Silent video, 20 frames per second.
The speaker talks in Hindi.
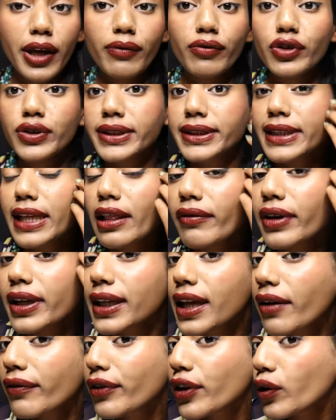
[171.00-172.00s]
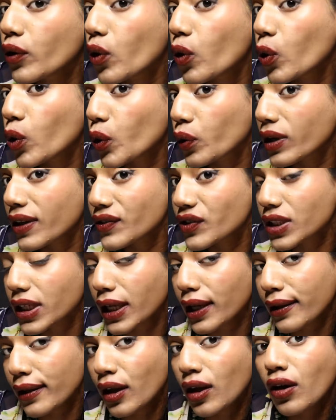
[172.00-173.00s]
जो है वो सिल्वर या फिर गोल्ड होना
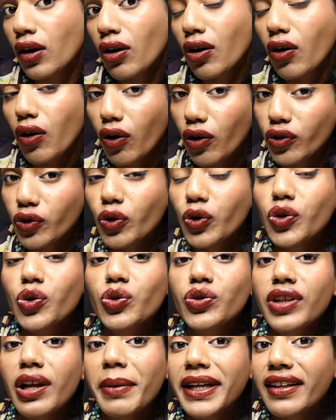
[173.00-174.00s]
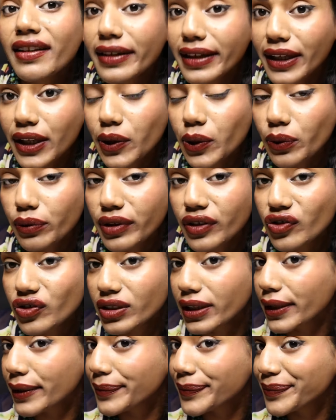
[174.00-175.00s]
चाहिए और कोई दूसरा मेटल नहीं होना
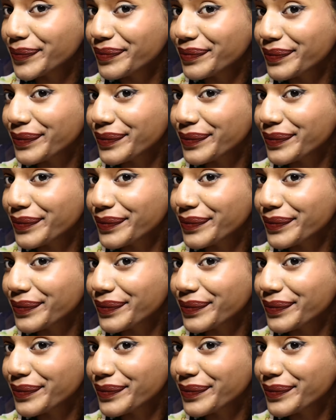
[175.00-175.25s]
चाहिए